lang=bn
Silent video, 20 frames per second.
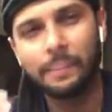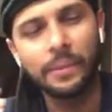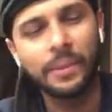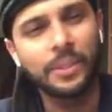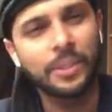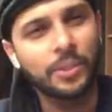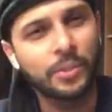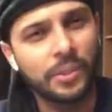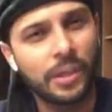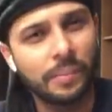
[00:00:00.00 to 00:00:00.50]

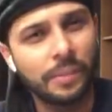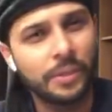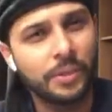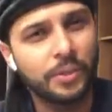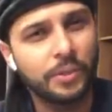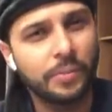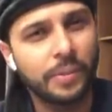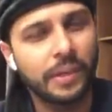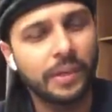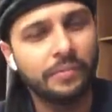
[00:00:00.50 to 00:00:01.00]
আপনাদের জন্য আমি
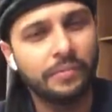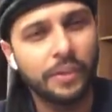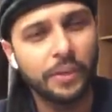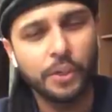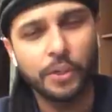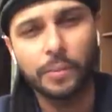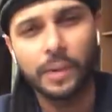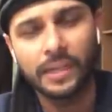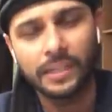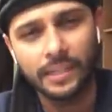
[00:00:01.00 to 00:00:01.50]
ইউটিউবে
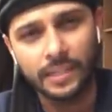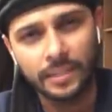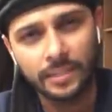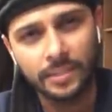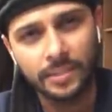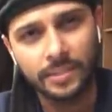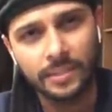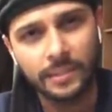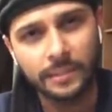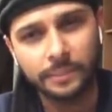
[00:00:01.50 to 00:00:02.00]
ভিডিও বানিয়ে
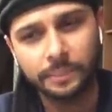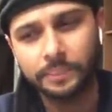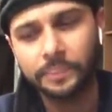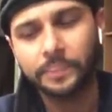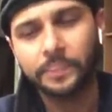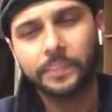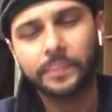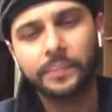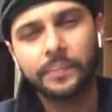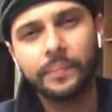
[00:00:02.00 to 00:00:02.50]
আসতেছি
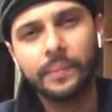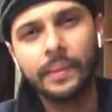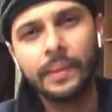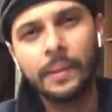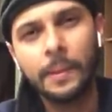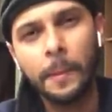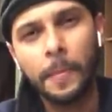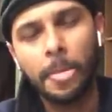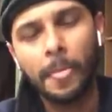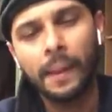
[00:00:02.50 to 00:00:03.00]

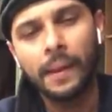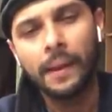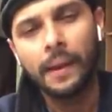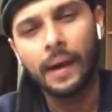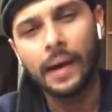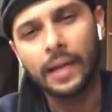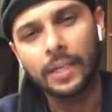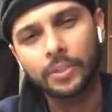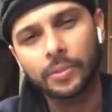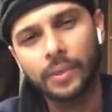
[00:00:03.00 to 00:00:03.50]

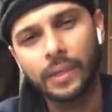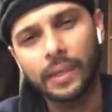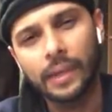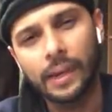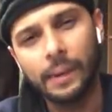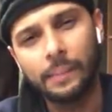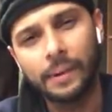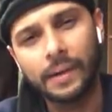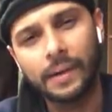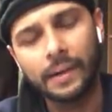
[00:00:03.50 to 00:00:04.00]
আসলে
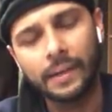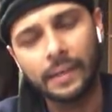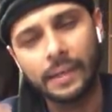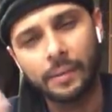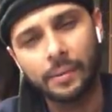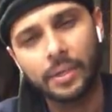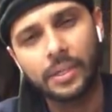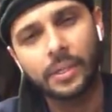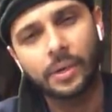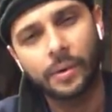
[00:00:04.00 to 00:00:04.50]
আমার এই
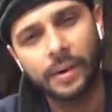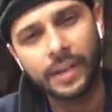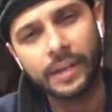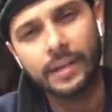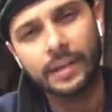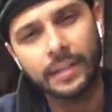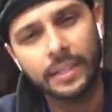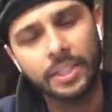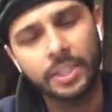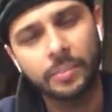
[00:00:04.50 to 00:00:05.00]
অ্যাওয়ার্ডটা অনেক
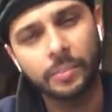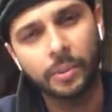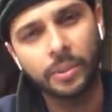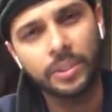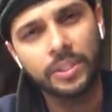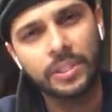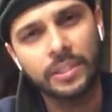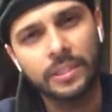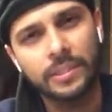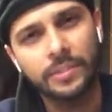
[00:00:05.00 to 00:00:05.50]
আগে এসে
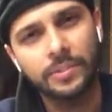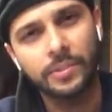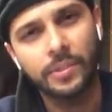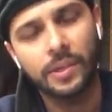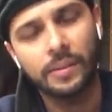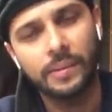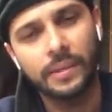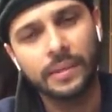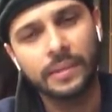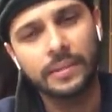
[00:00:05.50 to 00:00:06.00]
পড়েছে সো
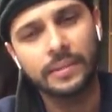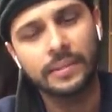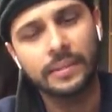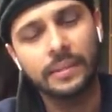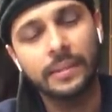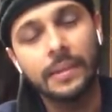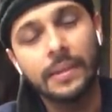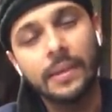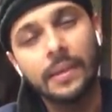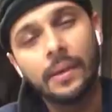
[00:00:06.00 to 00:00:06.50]
আমার কাছে
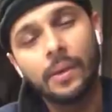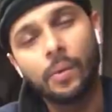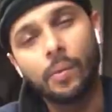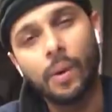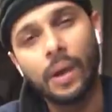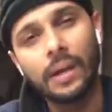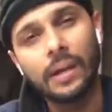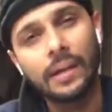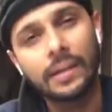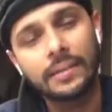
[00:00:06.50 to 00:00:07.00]

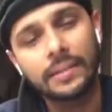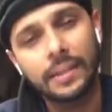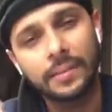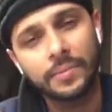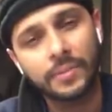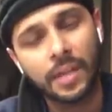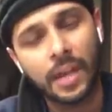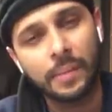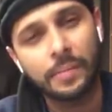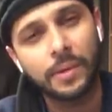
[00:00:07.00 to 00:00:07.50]
ওয়ান লাখ
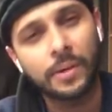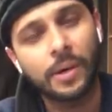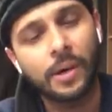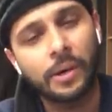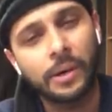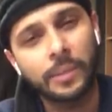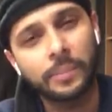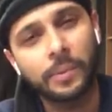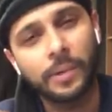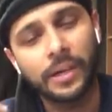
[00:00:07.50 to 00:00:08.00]
সাবস্ক্রাইবার
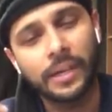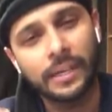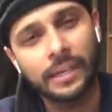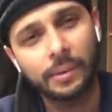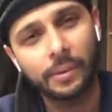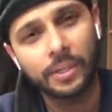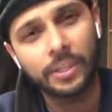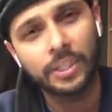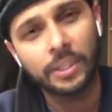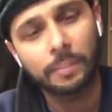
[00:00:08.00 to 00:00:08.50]
হওয়ার পরে এই
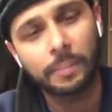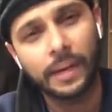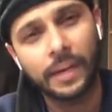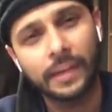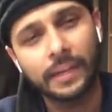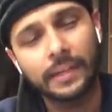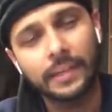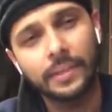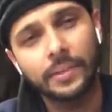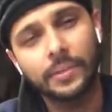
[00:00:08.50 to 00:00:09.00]
অ্যাওয়ার্ডটা
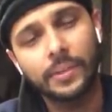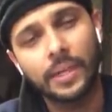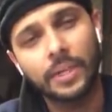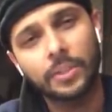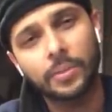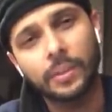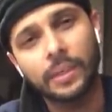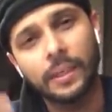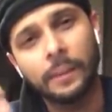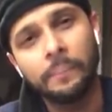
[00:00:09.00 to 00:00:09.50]
পাই কিন্তু
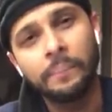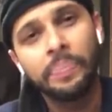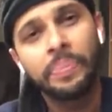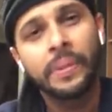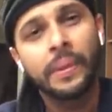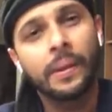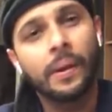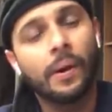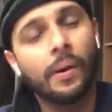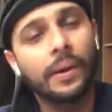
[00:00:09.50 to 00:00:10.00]
আসলে
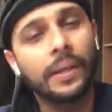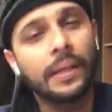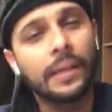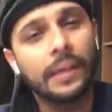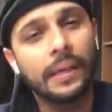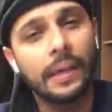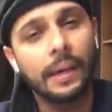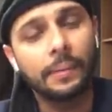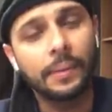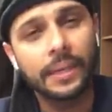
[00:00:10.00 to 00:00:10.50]
অনেক
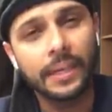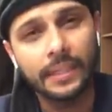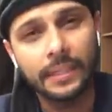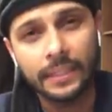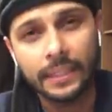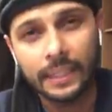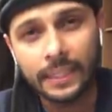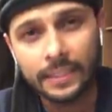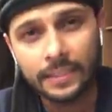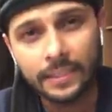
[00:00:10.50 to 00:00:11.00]
আমাকে
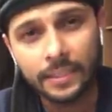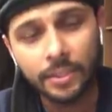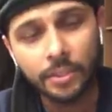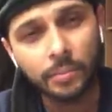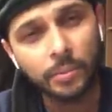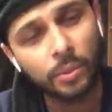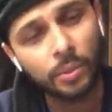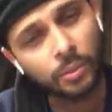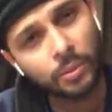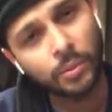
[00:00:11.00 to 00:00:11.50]
নিয়ে
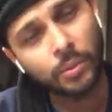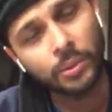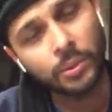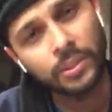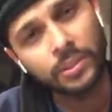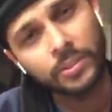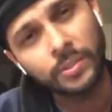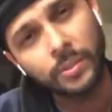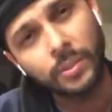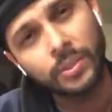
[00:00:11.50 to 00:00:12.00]
ক্রিটিসিজম
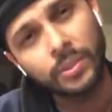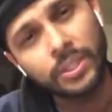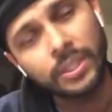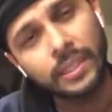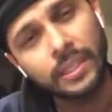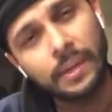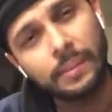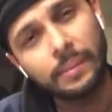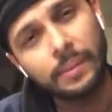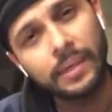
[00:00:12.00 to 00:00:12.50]
করতেছিল যে
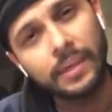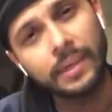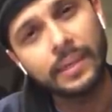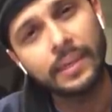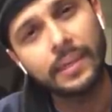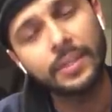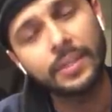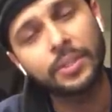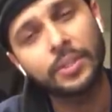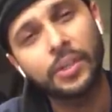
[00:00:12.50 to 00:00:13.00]
আমার
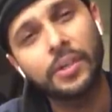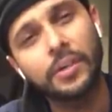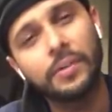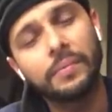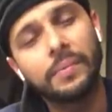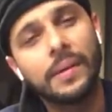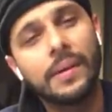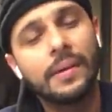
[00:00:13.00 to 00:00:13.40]
নাকি সব